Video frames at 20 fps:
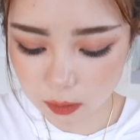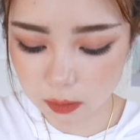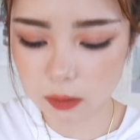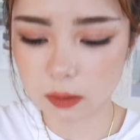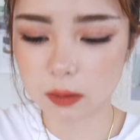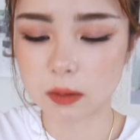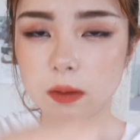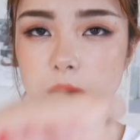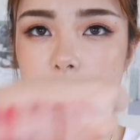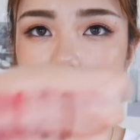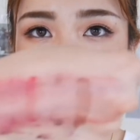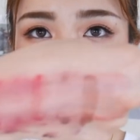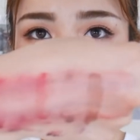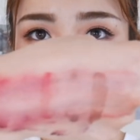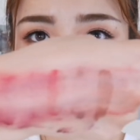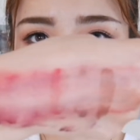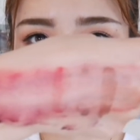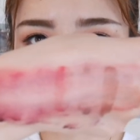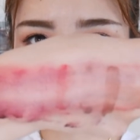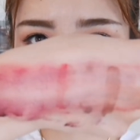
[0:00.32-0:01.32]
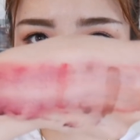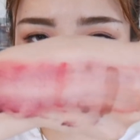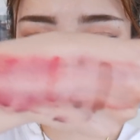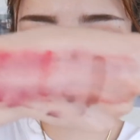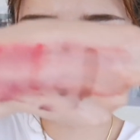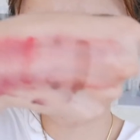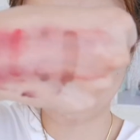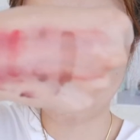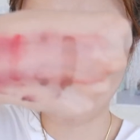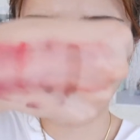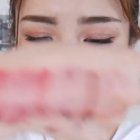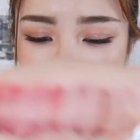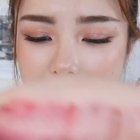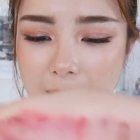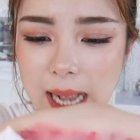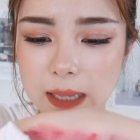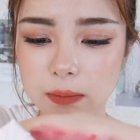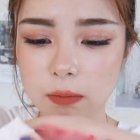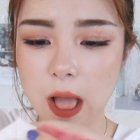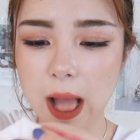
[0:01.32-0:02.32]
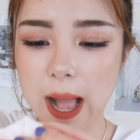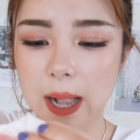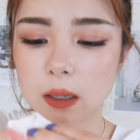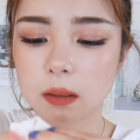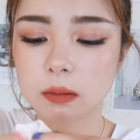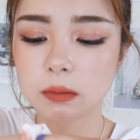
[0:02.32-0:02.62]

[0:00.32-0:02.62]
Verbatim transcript: 哦，我最後能擦辣嘅。